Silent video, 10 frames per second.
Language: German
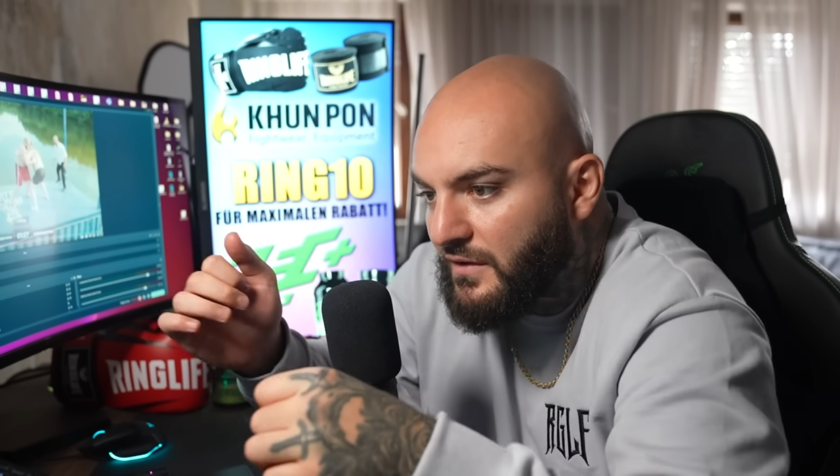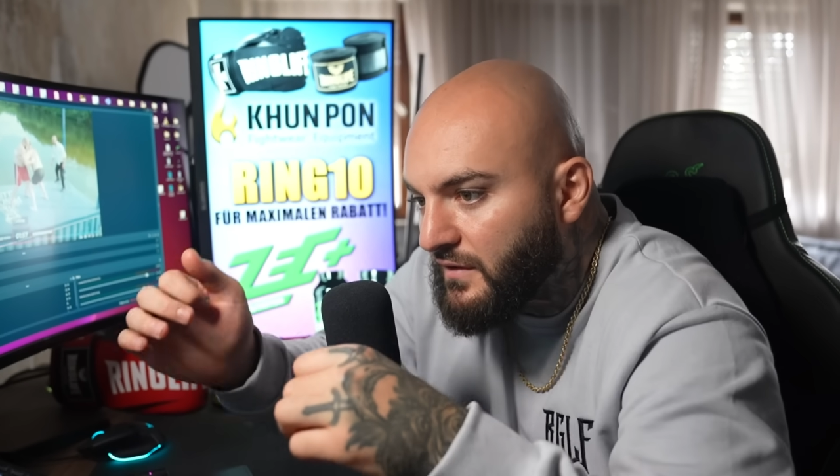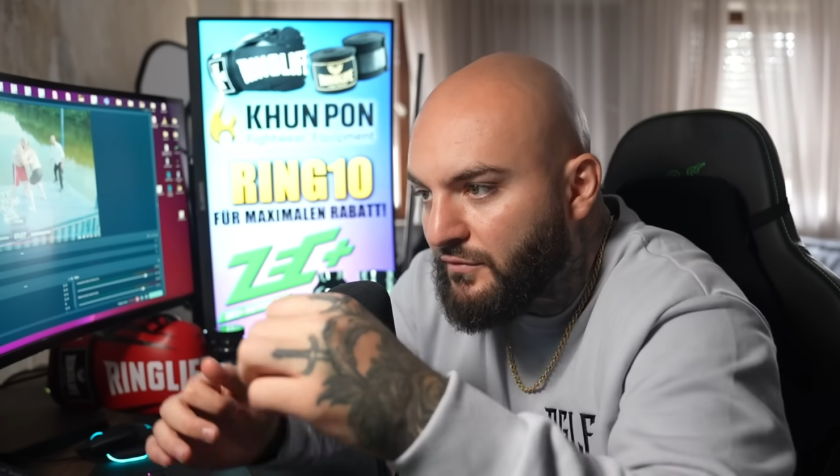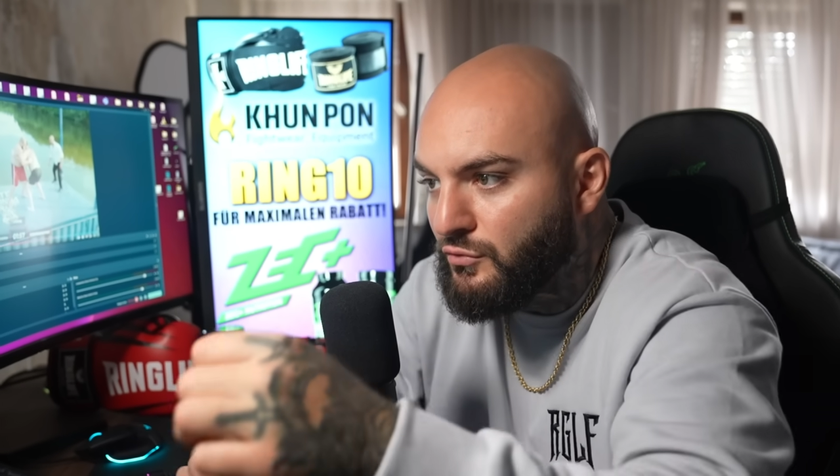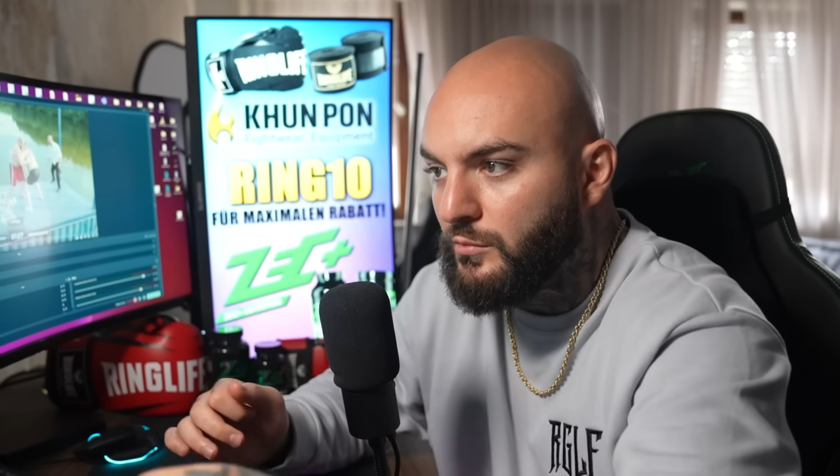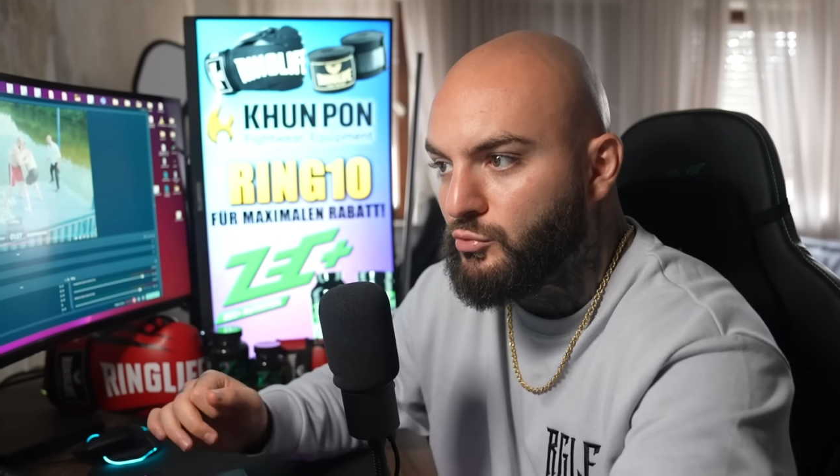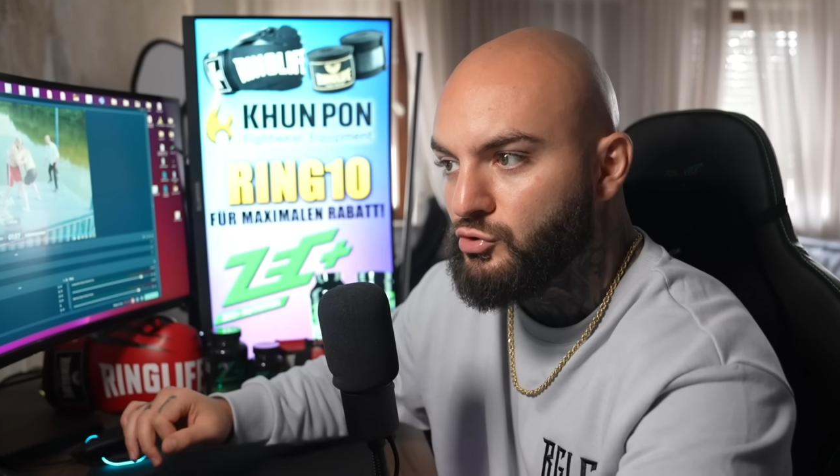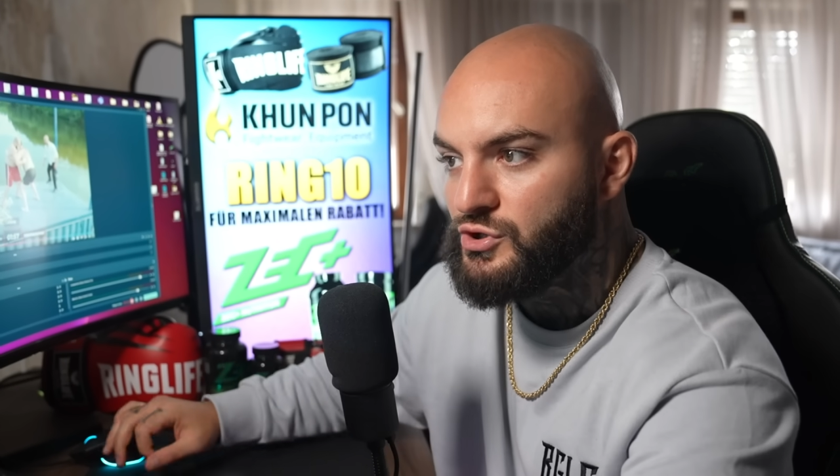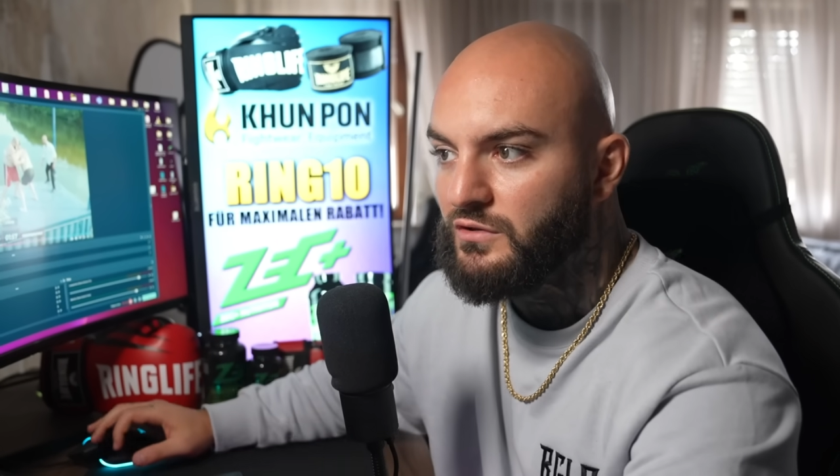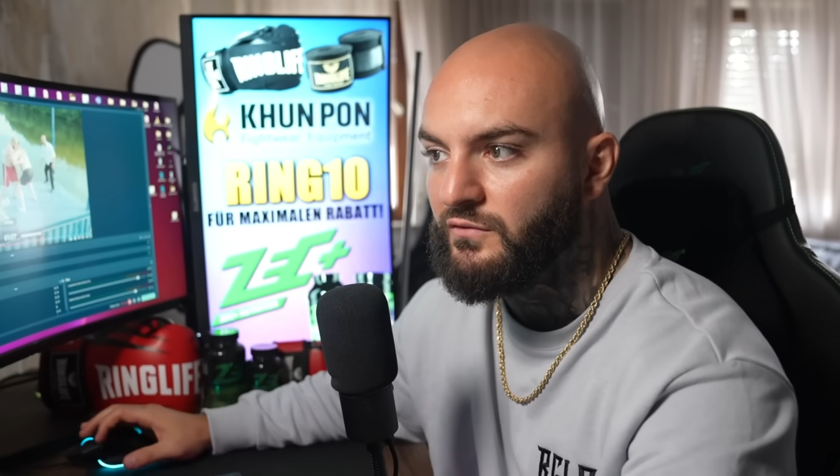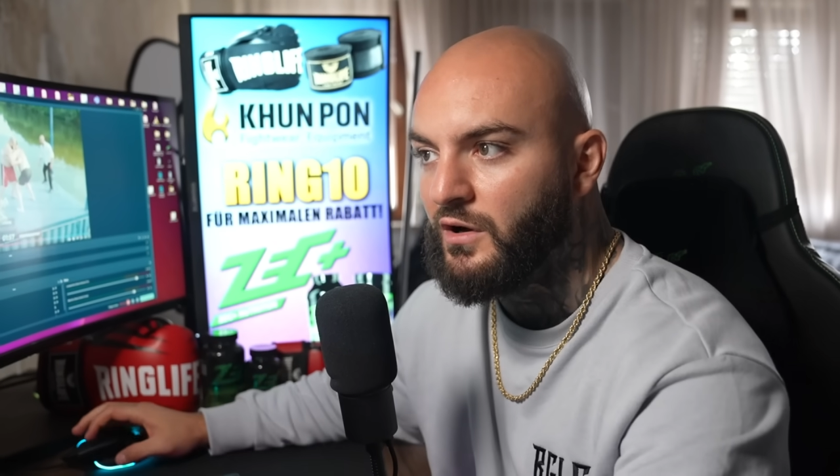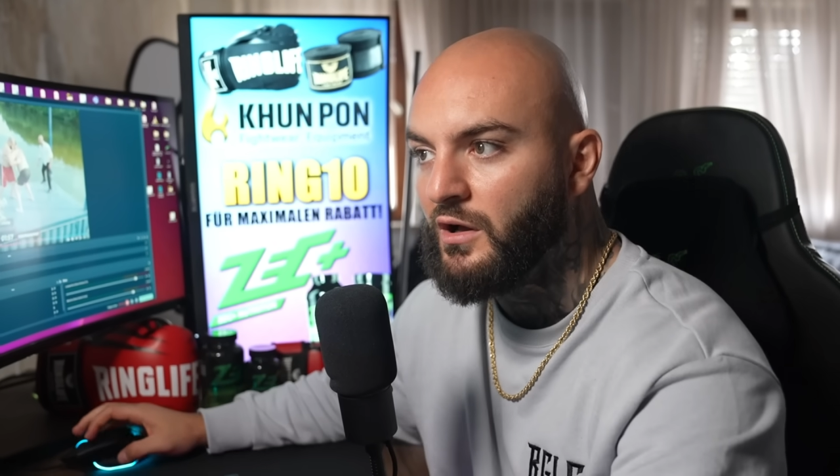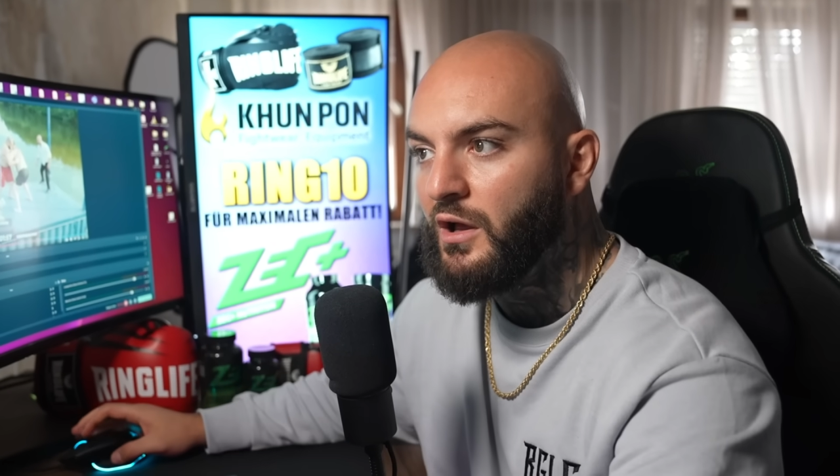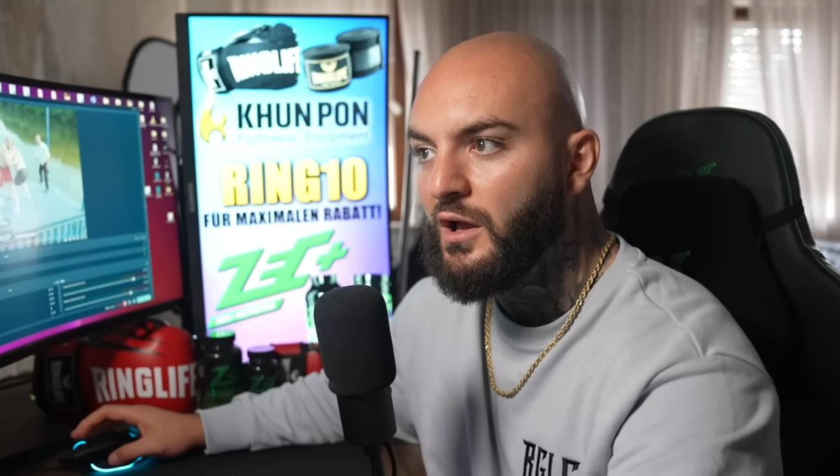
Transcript: das einfach nur am Kuscheln war.